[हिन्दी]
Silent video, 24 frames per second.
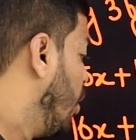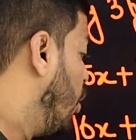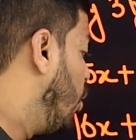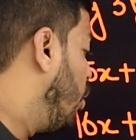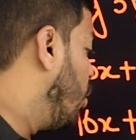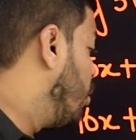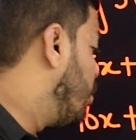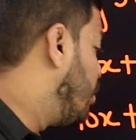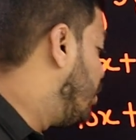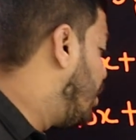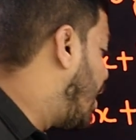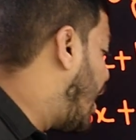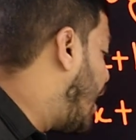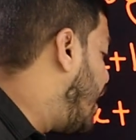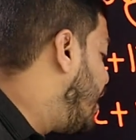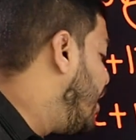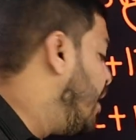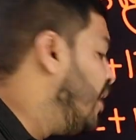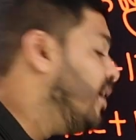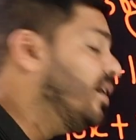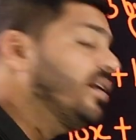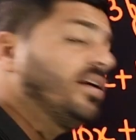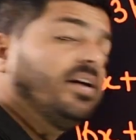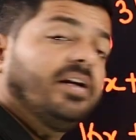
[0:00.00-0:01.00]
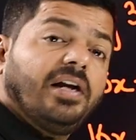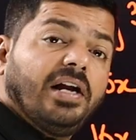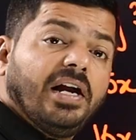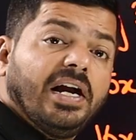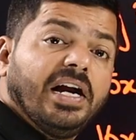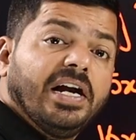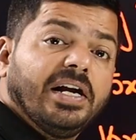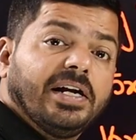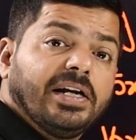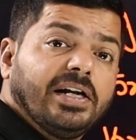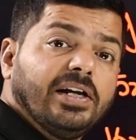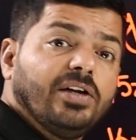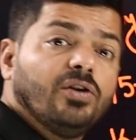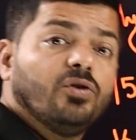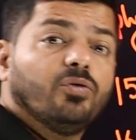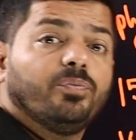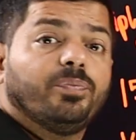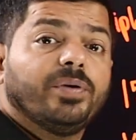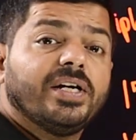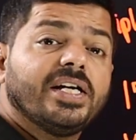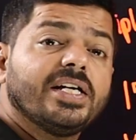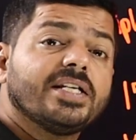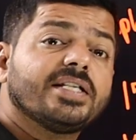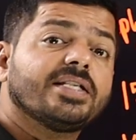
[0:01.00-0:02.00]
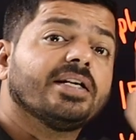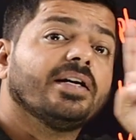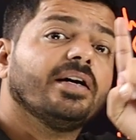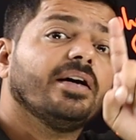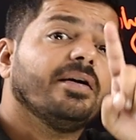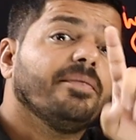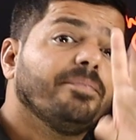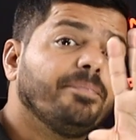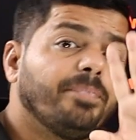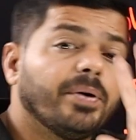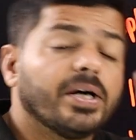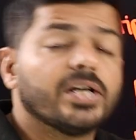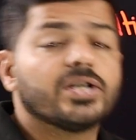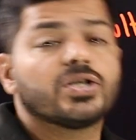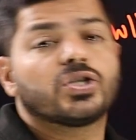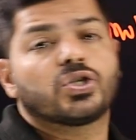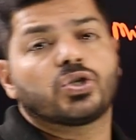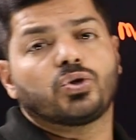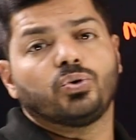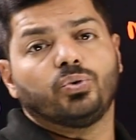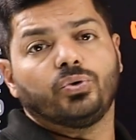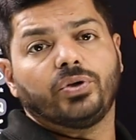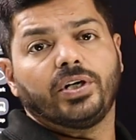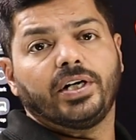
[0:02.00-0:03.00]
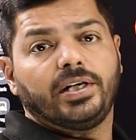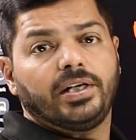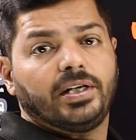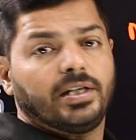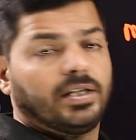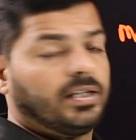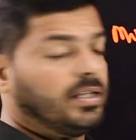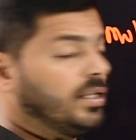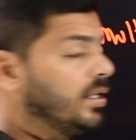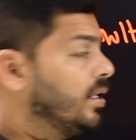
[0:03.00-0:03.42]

और 980 रुपीज पर स्टूडेंट